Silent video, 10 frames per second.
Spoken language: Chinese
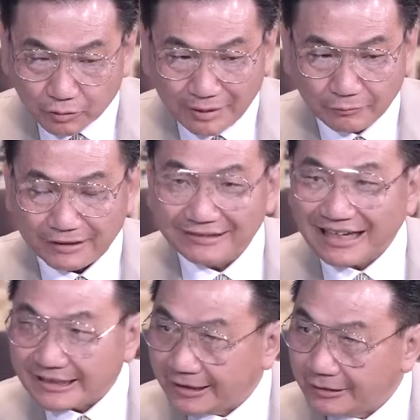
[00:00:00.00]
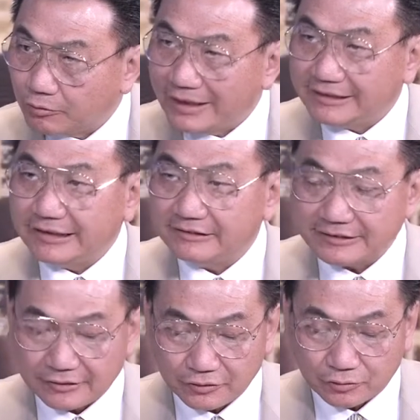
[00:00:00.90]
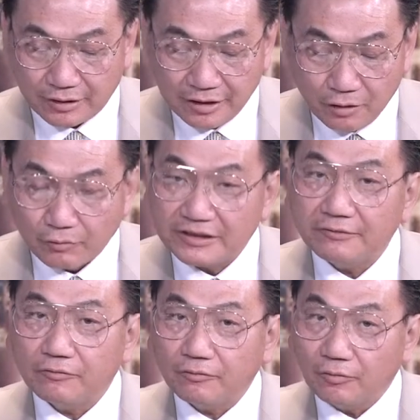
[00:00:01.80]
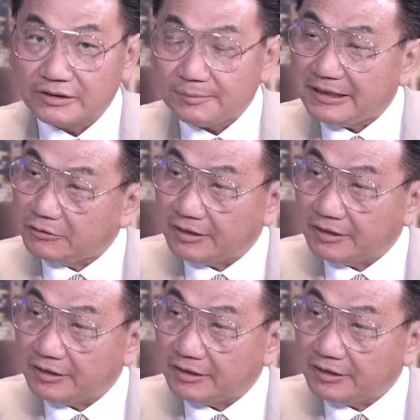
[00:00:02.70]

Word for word: 快的，我跟大家很快讲一下，就是说我这我这边有